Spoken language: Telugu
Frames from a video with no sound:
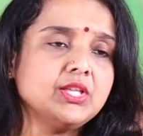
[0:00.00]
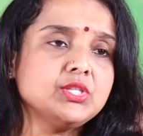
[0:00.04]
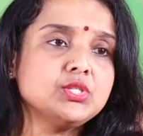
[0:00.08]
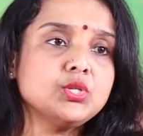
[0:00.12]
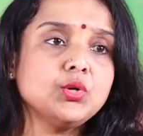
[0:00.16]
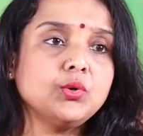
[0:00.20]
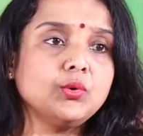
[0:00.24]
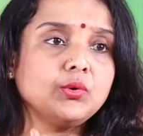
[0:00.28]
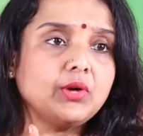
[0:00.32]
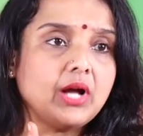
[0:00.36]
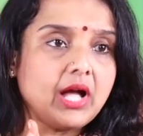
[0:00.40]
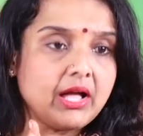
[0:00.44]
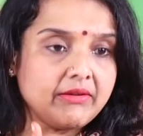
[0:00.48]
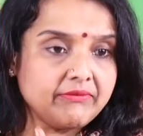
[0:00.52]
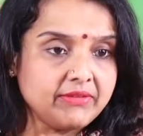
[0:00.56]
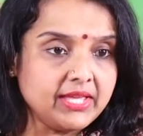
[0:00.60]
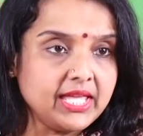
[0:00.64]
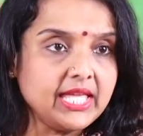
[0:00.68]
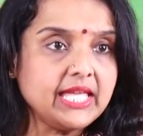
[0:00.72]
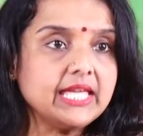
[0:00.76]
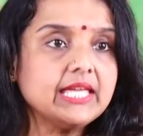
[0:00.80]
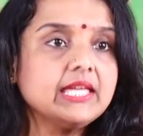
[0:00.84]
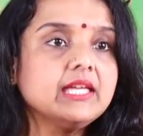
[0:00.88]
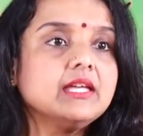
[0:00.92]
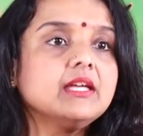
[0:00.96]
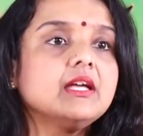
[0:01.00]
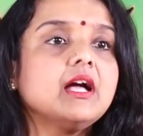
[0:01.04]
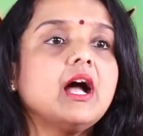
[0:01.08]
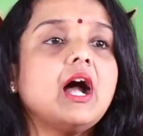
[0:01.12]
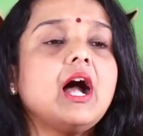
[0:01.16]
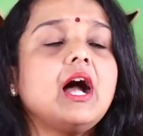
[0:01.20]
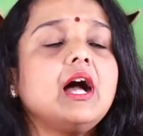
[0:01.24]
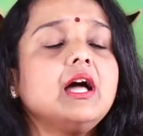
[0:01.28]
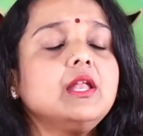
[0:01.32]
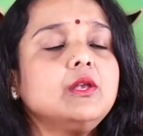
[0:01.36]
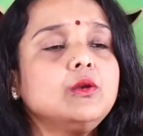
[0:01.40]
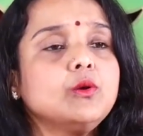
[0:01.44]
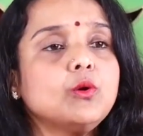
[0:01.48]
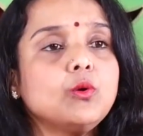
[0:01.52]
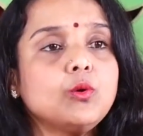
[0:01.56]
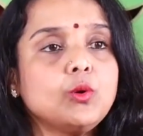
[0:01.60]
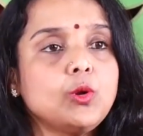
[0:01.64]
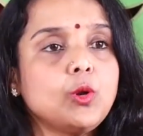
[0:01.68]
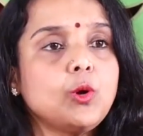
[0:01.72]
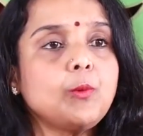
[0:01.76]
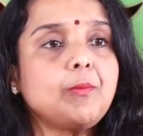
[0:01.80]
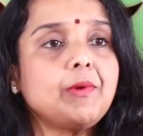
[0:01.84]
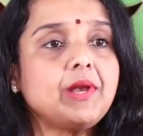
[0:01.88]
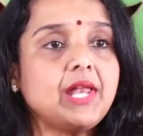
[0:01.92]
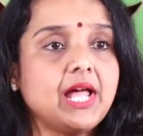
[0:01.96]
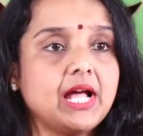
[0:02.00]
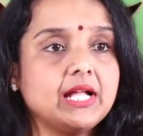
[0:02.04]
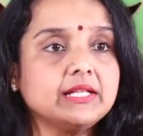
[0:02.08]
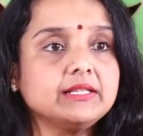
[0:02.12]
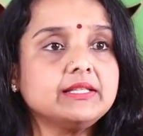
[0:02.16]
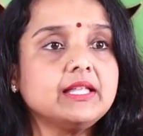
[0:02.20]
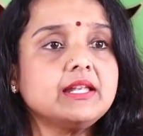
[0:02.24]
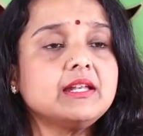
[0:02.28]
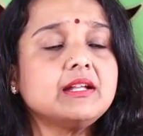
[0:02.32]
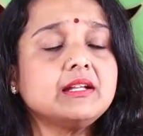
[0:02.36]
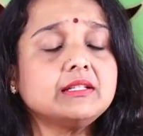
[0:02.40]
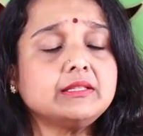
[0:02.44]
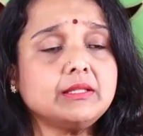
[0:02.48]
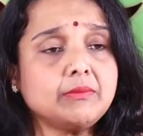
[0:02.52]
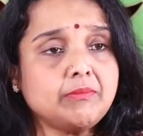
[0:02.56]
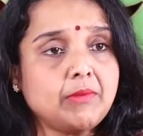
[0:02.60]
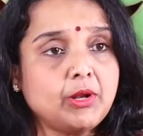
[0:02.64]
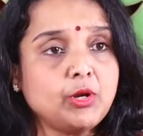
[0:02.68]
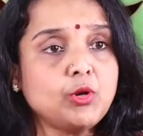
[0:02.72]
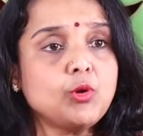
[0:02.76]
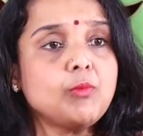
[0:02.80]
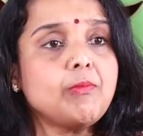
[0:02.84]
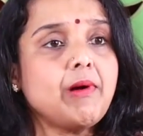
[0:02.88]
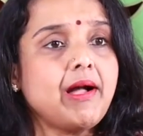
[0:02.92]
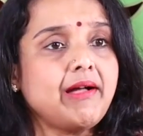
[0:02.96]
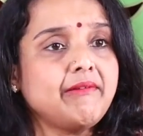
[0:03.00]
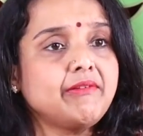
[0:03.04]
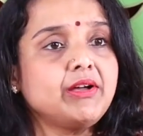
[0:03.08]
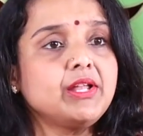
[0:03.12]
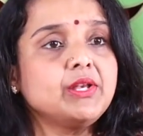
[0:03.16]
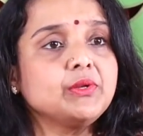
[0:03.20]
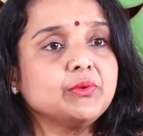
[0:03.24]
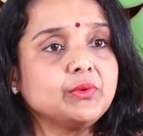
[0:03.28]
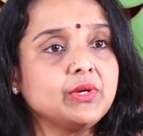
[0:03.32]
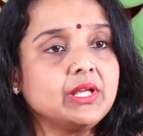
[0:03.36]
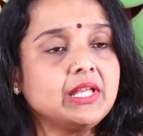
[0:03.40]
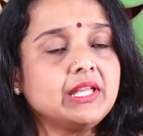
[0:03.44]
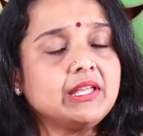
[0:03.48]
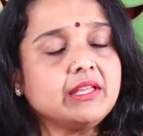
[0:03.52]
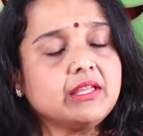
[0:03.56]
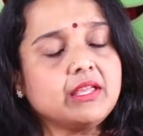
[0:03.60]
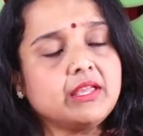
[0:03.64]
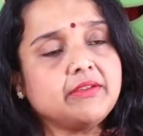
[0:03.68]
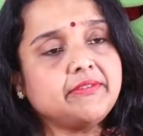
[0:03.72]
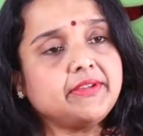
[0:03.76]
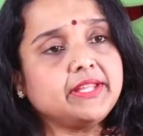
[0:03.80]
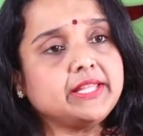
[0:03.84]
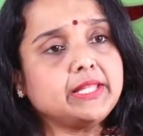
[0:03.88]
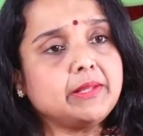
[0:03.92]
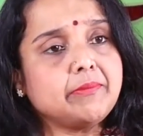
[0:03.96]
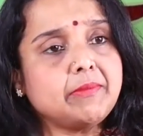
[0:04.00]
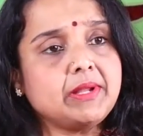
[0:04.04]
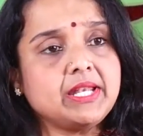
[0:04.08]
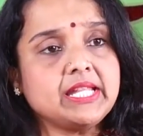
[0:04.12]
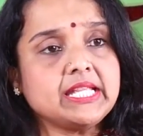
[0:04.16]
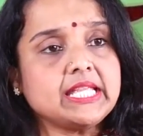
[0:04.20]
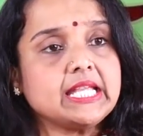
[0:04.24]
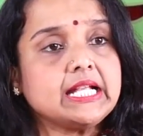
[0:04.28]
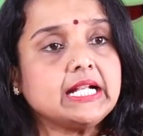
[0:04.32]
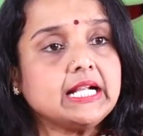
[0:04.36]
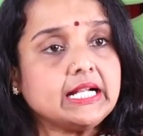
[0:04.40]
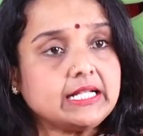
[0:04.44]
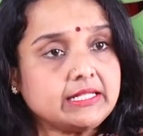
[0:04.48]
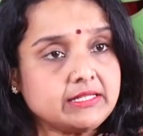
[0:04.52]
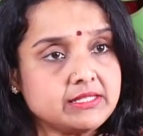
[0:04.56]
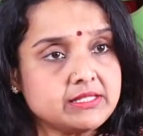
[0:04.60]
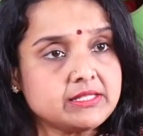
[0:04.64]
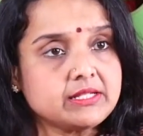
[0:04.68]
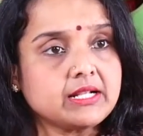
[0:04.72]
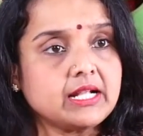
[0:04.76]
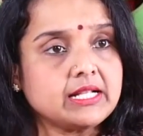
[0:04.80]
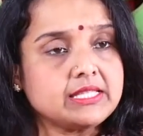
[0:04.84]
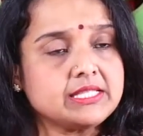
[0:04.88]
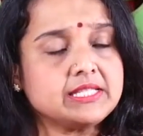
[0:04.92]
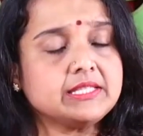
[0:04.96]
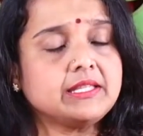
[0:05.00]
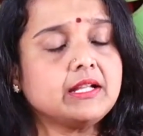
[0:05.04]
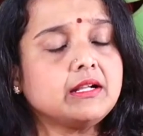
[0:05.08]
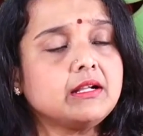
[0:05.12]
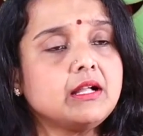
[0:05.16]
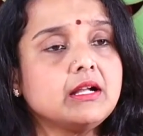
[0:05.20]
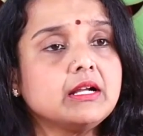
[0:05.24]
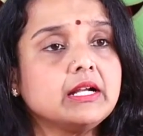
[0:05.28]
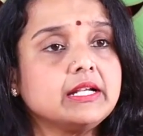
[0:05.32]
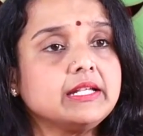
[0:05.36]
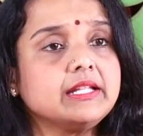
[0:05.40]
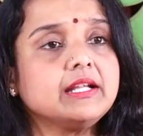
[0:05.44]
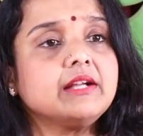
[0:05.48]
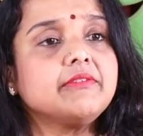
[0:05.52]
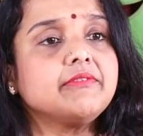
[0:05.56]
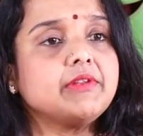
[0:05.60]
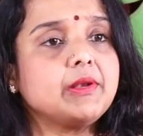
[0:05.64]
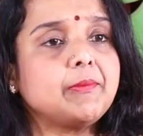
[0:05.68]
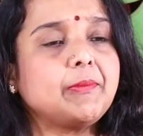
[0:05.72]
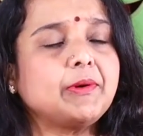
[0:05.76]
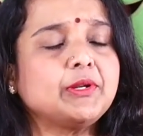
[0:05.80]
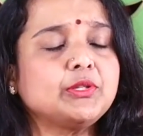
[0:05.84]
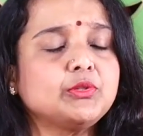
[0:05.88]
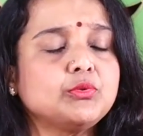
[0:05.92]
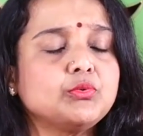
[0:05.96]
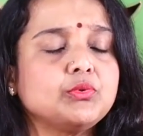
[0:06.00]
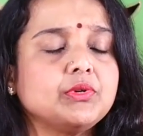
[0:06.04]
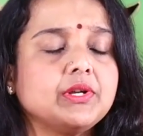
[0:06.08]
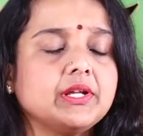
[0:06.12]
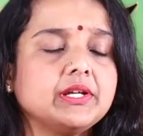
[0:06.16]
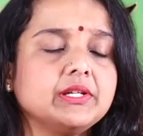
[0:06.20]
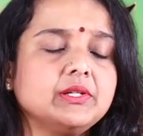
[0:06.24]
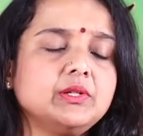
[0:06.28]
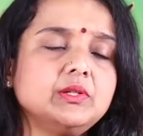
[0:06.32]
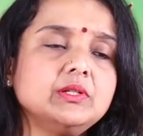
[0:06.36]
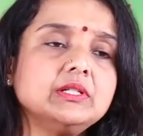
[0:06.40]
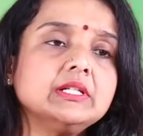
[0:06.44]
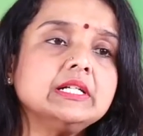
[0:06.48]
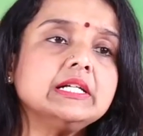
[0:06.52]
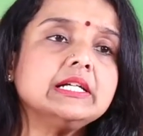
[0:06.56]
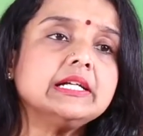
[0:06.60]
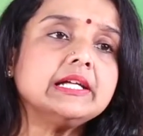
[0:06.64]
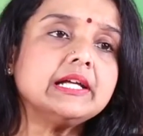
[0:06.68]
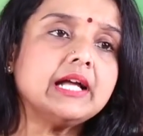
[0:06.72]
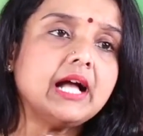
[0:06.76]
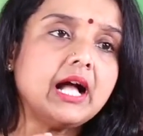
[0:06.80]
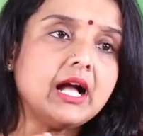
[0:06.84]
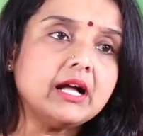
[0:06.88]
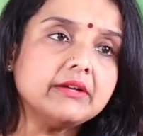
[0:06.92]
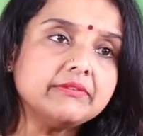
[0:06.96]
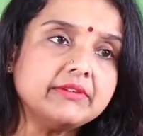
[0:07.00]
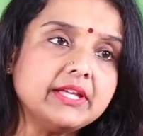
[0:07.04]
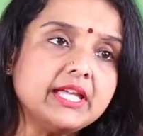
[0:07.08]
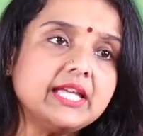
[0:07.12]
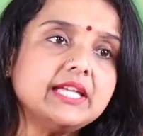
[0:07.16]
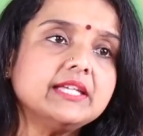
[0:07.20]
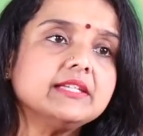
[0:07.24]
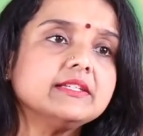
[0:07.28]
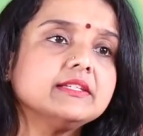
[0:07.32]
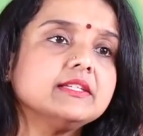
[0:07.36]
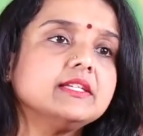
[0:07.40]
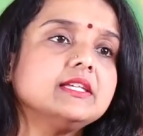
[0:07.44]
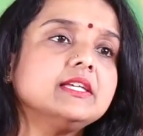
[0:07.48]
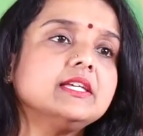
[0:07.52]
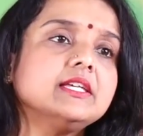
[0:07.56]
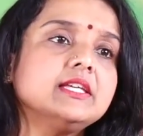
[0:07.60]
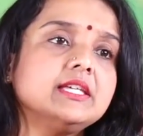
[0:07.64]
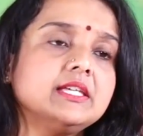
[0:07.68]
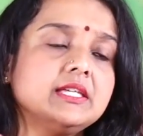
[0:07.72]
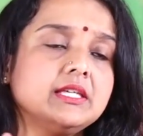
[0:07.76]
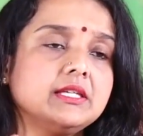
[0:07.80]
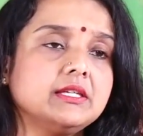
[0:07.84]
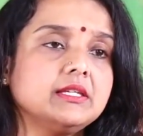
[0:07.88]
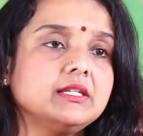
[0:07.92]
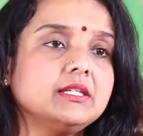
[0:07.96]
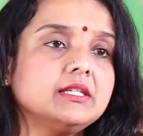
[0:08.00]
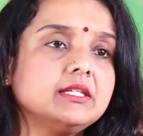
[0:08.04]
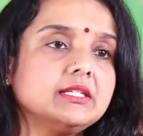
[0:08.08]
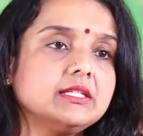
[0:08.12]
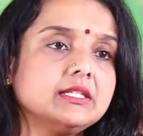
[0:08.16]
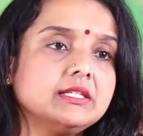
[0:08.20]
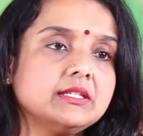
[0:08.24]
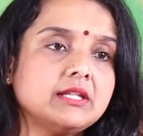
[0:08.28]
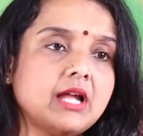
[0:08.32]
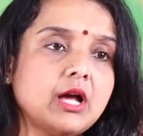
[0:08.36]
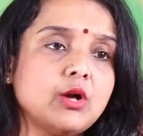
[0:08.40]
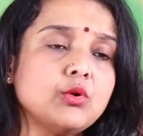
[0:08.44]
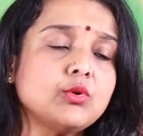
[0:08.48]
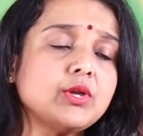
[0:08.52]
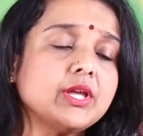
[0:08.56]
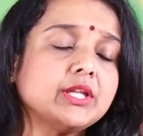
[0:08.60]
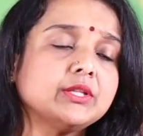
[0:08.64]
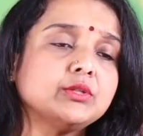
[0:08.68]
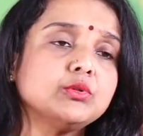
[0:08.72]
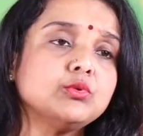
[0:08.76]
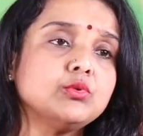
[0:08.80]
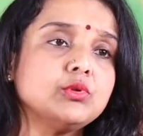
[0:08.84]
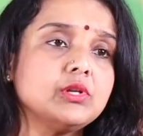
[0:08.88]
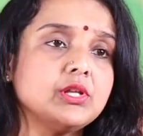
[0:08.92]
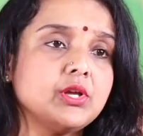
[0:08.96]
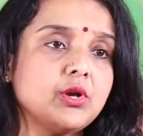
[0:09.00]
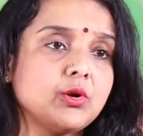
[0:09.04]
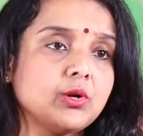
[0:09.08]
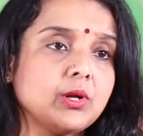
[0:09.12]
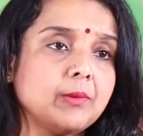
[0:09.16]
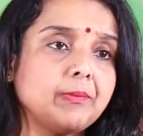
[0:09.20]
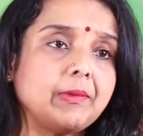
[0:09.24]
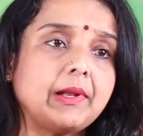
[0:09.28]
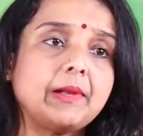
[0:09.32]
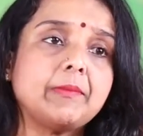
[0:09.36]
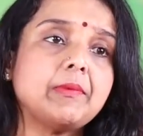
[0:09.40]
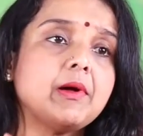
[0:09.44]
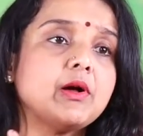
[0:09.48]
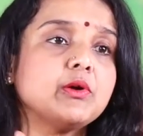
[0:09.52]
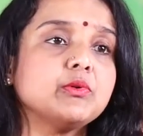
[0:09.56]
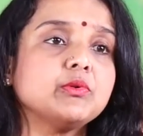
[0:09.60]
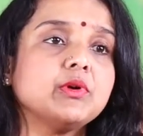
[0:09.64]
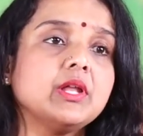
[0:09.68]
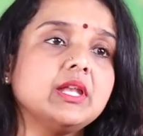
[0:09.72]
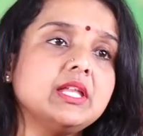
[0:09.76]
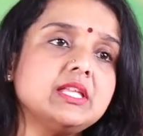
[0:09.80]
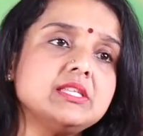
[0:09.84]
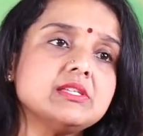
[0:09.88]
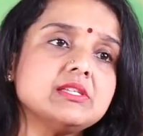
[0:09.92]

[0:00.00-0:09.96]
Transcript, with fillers: సో అవే ఆ లోపల అంతర్గత మనోభావాలు ఏవైతే మనకి ఖచ్చితంగా గట్టిగా వినపడుతూ ఉంటాయో అవే ఈ రావుకేతువుల యొక్క ప్రభావం అని